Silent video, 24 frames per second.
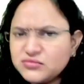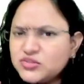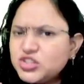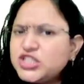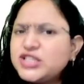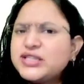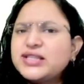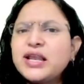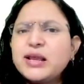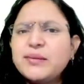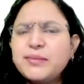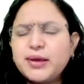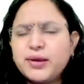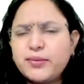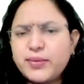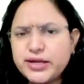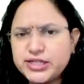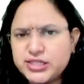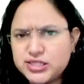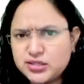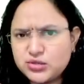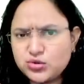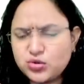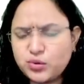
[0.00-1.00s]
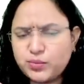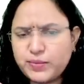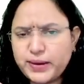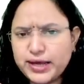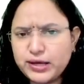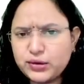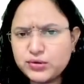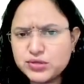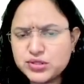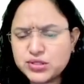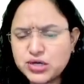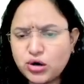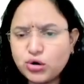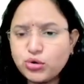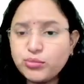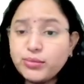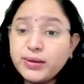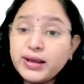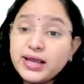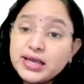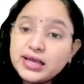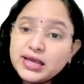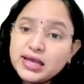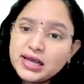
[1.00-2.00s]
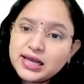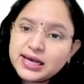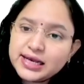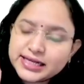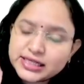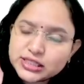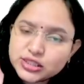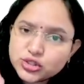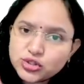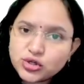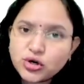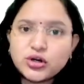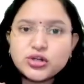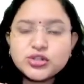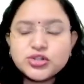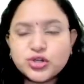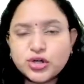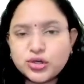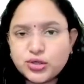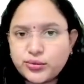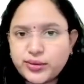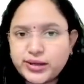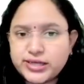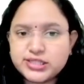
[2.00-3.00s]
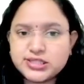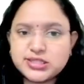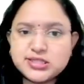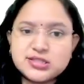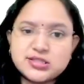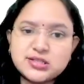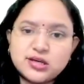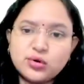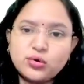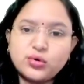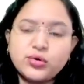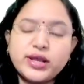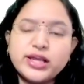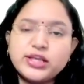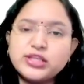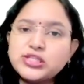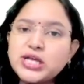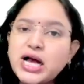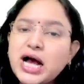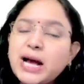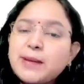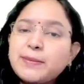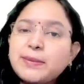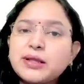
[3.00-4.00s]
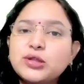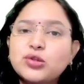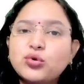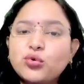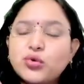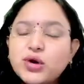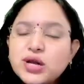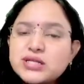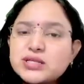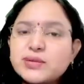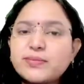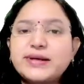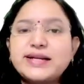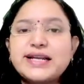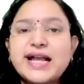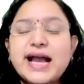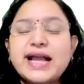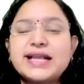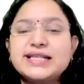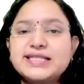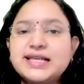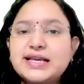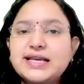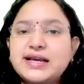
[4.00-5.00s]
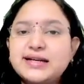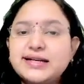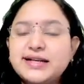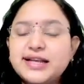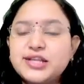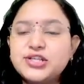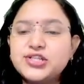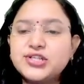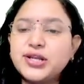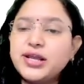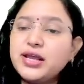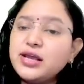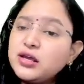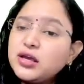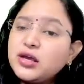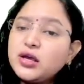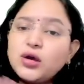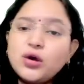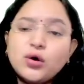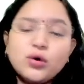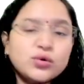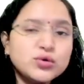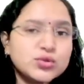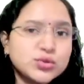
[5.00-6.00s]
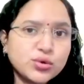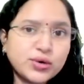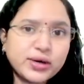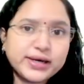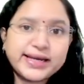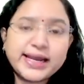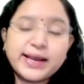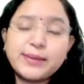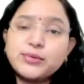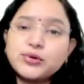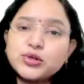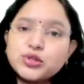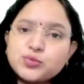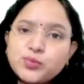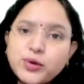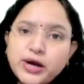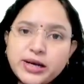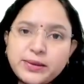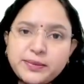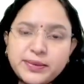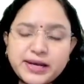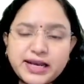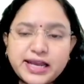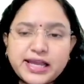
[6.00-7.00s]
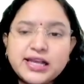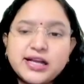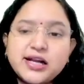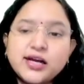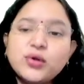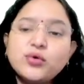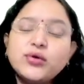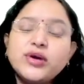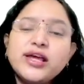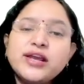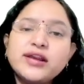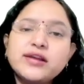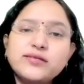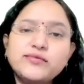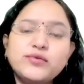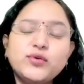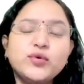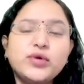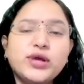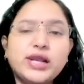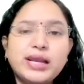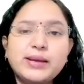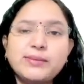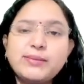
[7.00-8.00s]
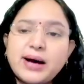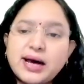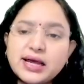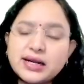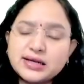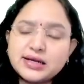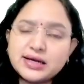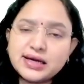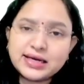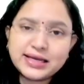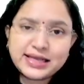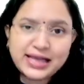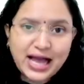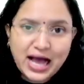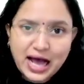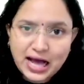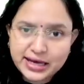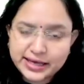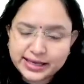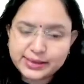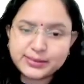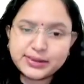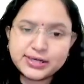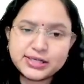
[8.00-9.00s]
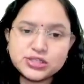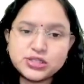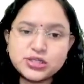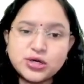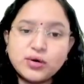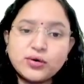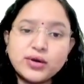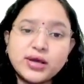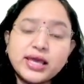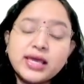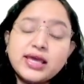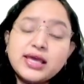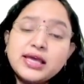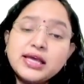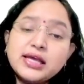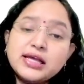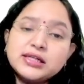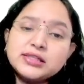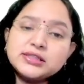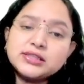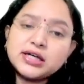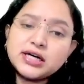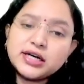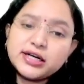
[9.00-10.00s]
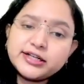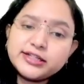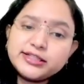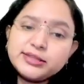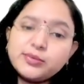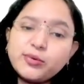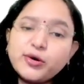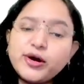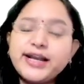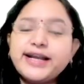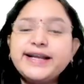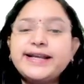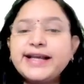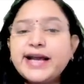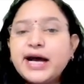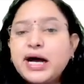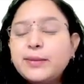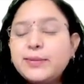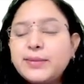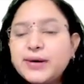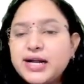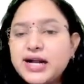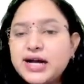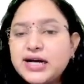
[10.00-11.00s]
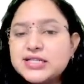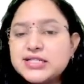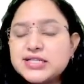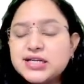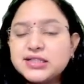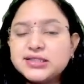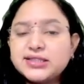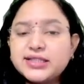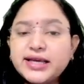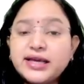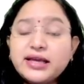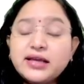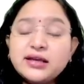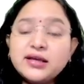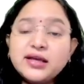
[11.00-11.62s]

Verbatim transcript: जितने भी क्वेश्चंस हो पाए उस राउंड में लेकिन शॉर्ट शॉर्ट क्वेश्चंस करोगे जहाँ पे थोड़ा सा भी डाइसी कंडीशन है उसको अटेम्प्ट उस पॉइंट पे नहीं करोगे रिव्यू के लिए मार्क करके आगे बढ़ जाओगे थर्ड पॉइंट यहाँ पर आ जाता है